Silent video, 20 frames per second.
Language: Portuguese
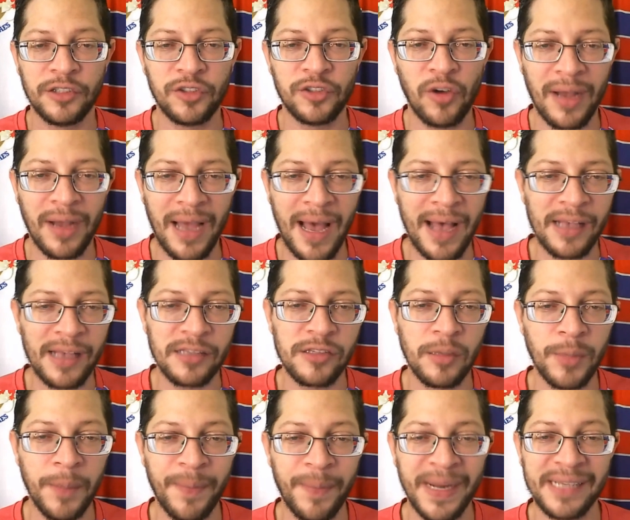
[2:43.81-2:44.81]
jogar
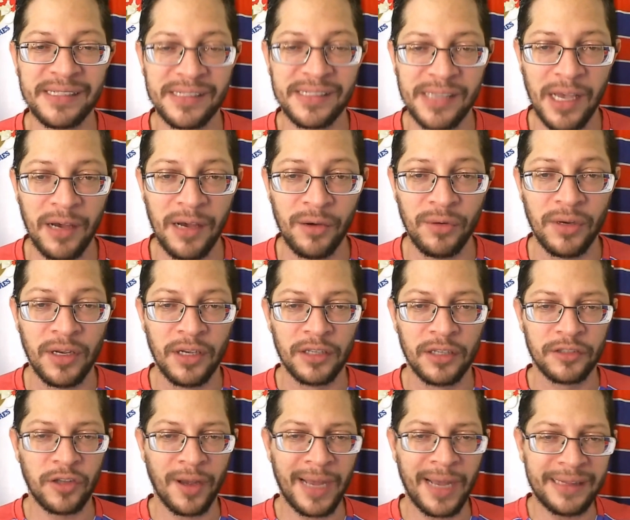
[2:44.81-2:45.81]
sob pressão,
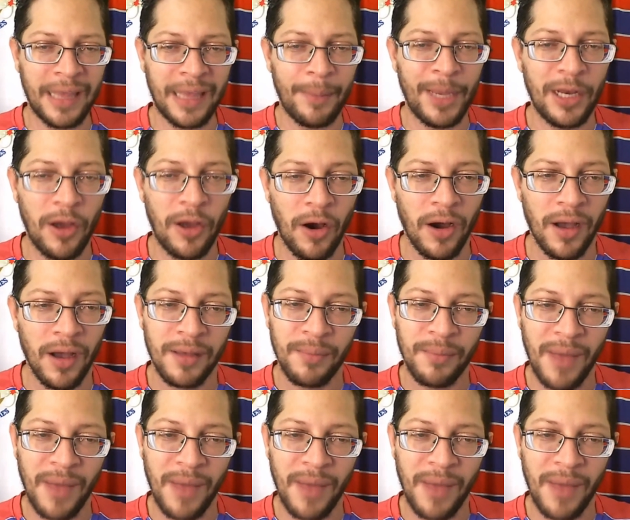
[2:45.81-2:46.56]
joga até melhor.